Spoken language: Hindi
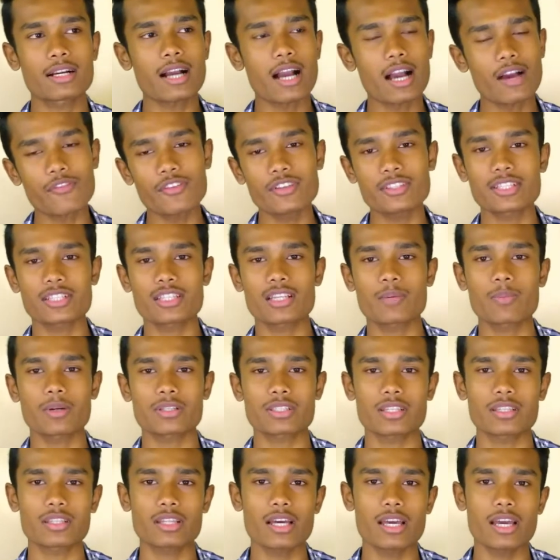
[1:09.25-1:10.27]
काफ़ी ज़्यादा
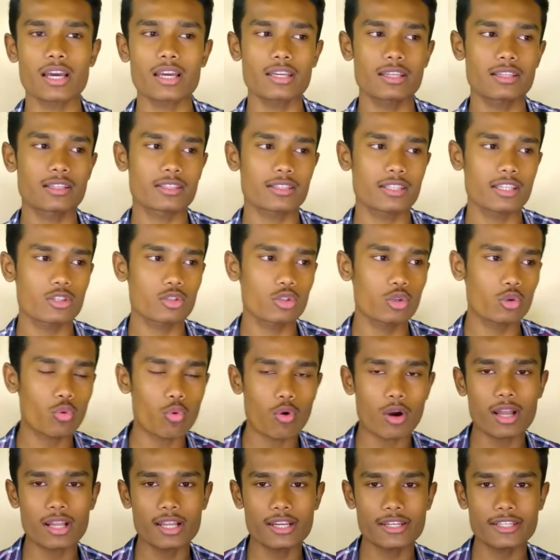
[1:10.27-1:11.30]
पसंद आया इसकी जो
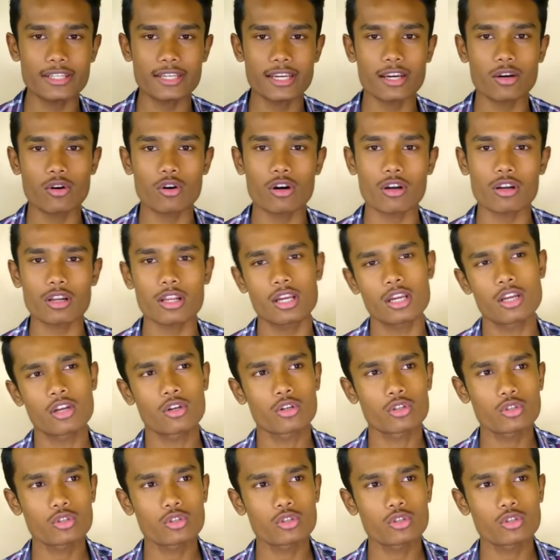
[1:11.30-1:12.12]
क्वालिटी है और